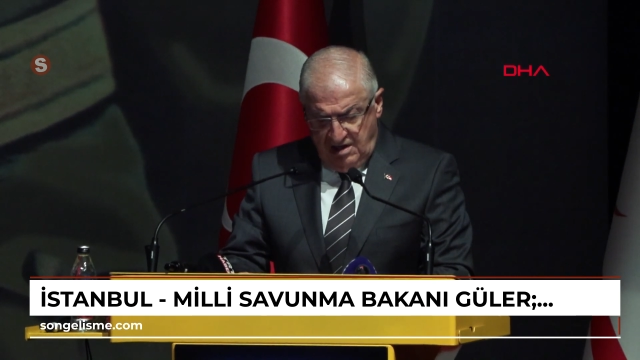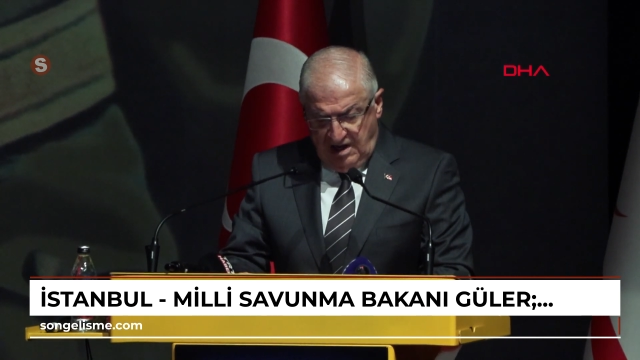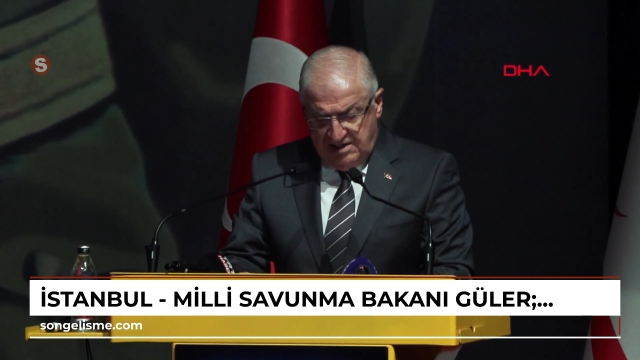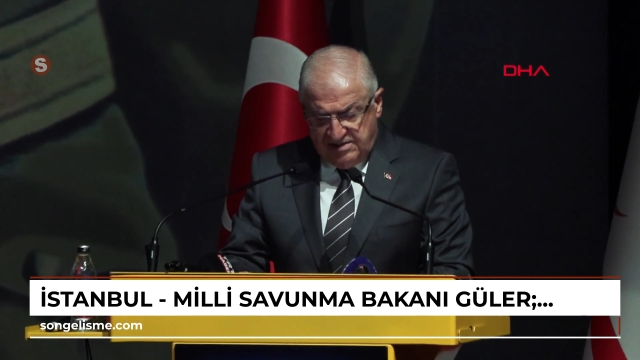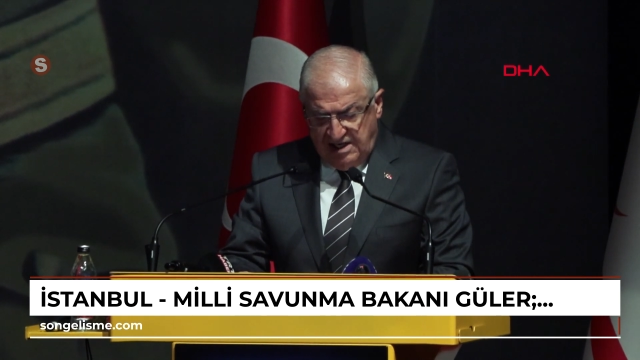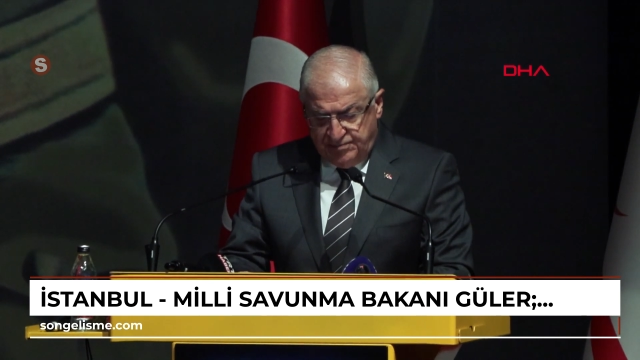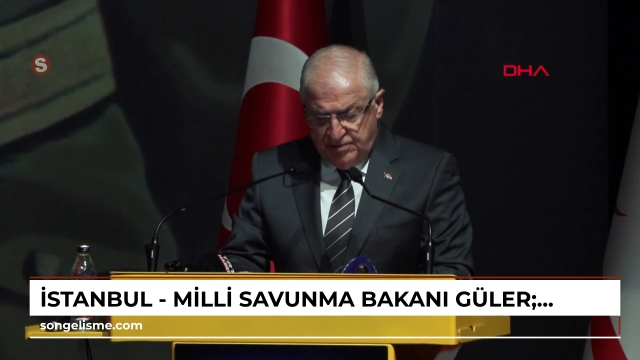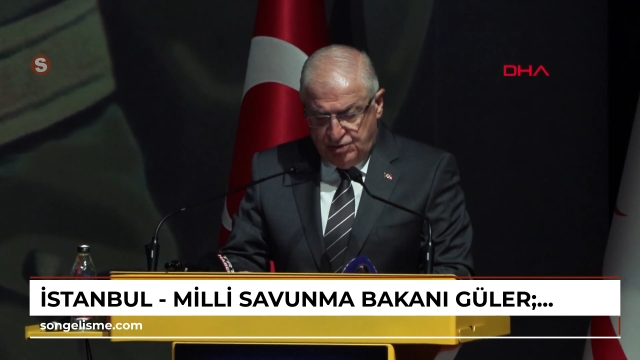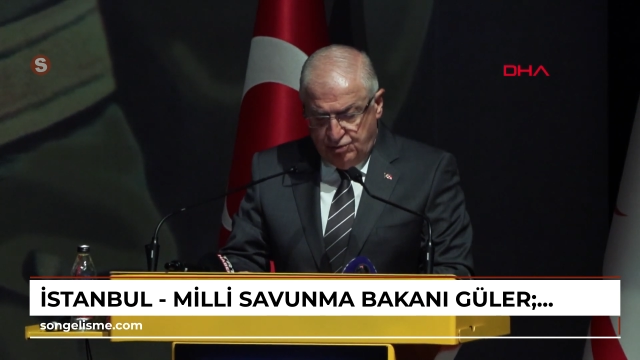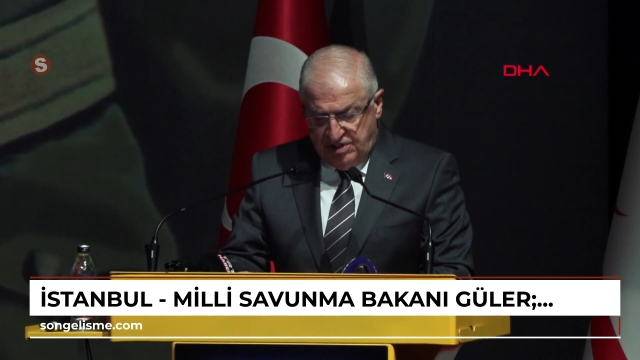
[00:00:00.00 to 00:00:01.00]
hassas
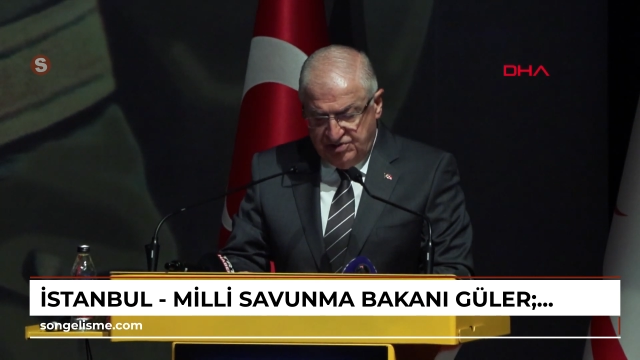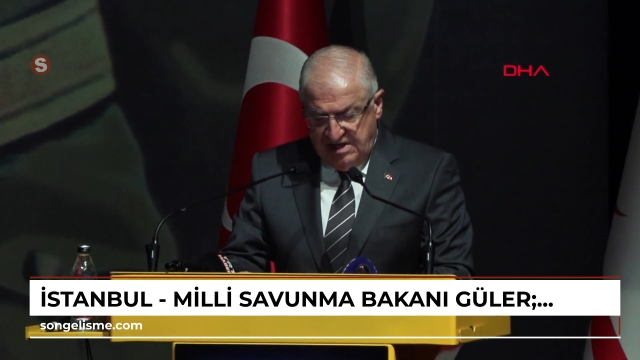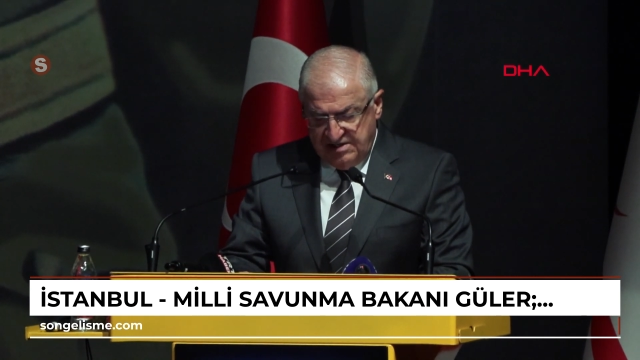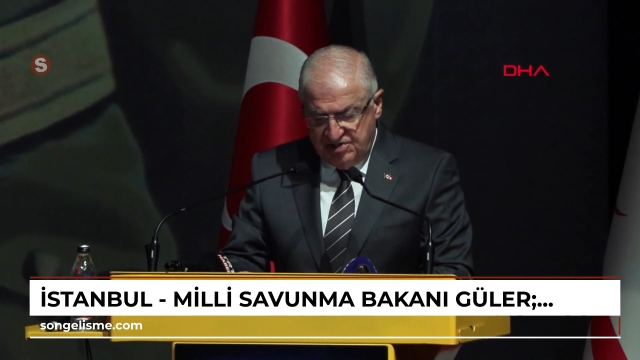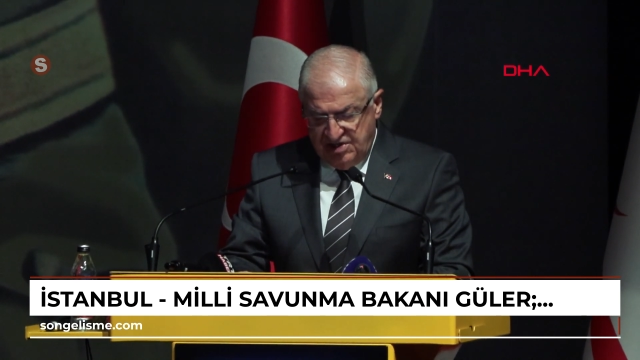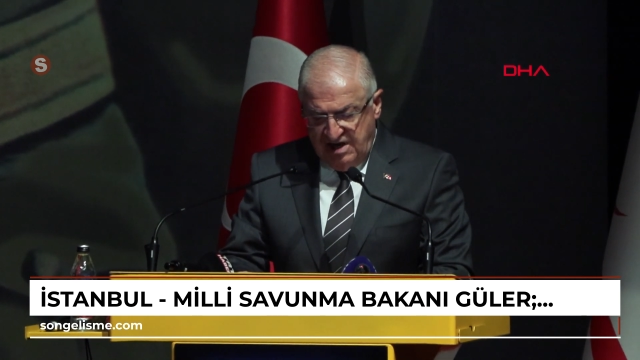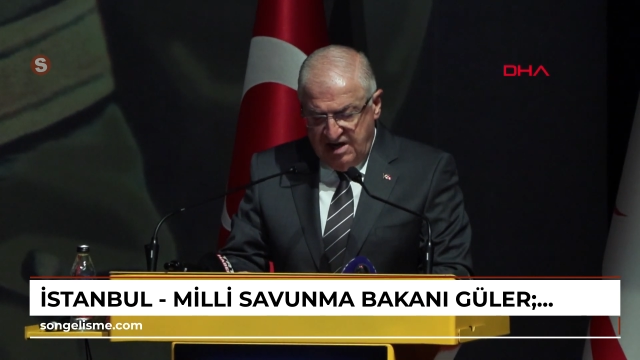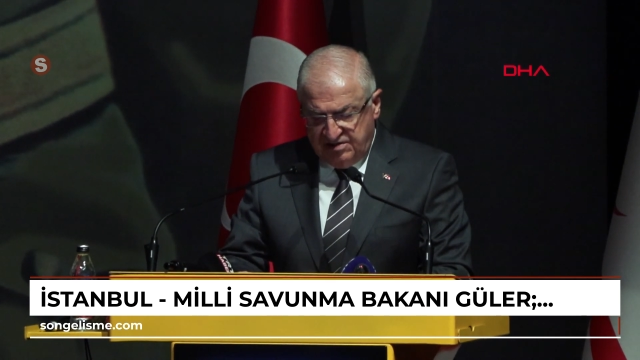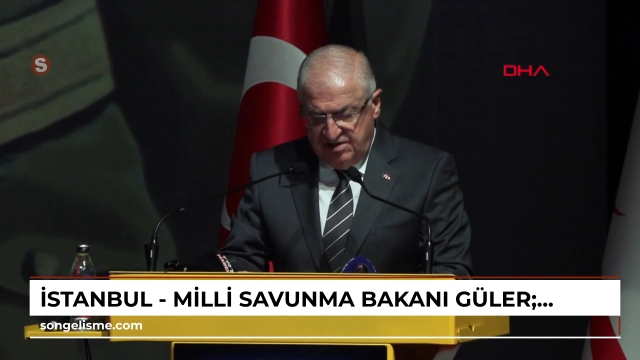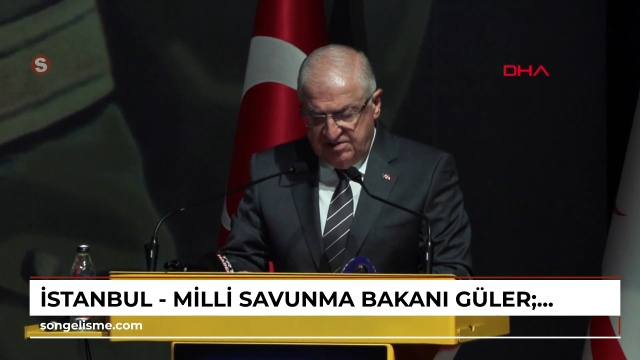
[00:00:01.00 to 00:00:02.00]
bir süreçten geçen
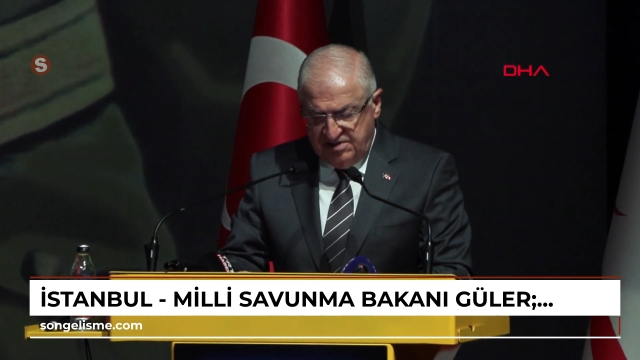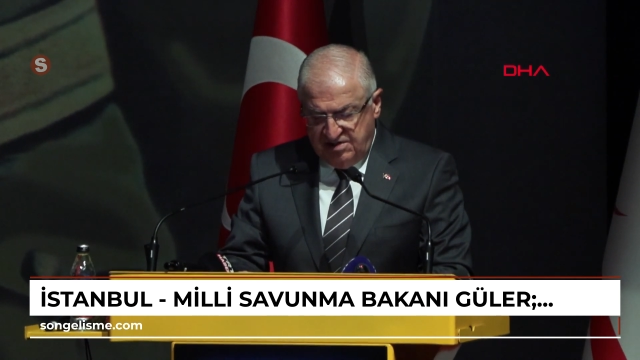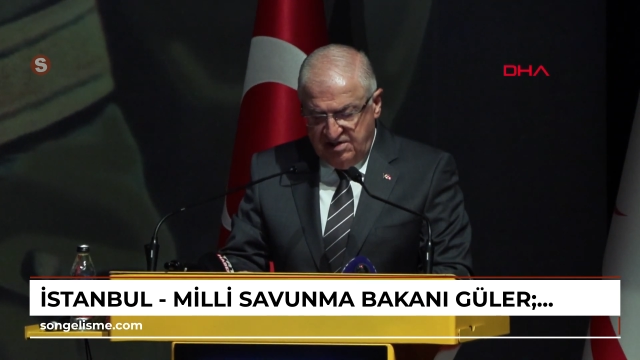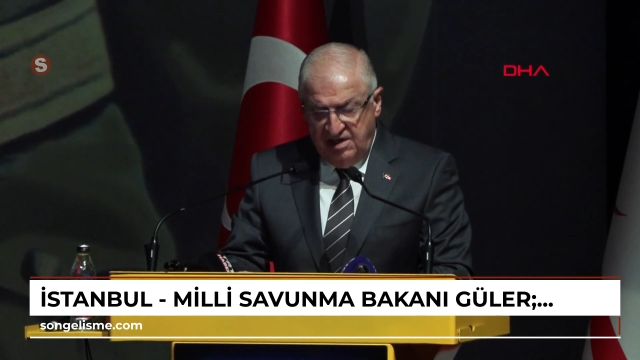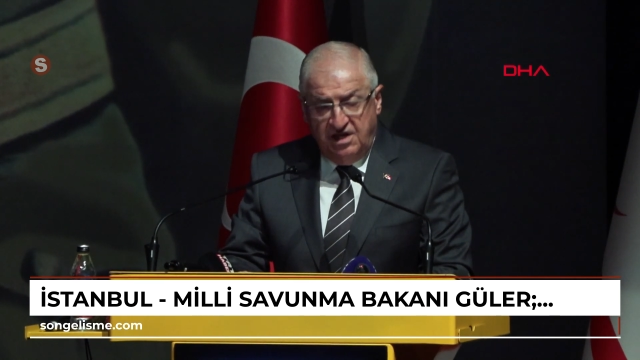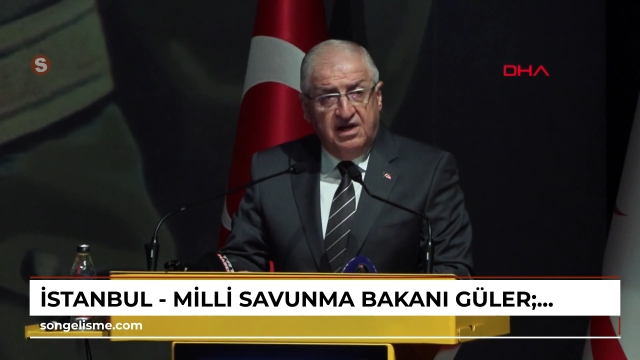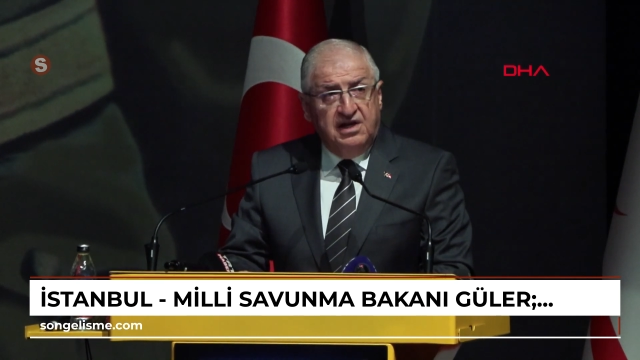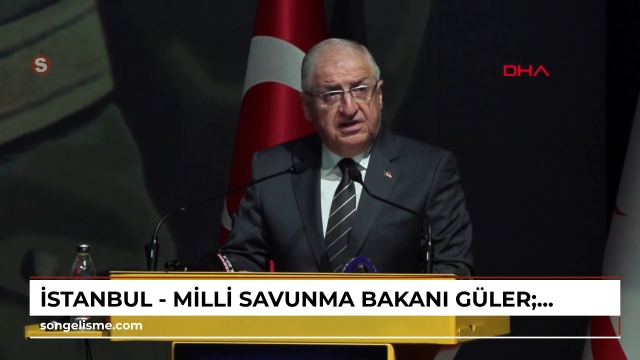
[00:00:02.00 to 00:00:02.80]
Akdeniz'deki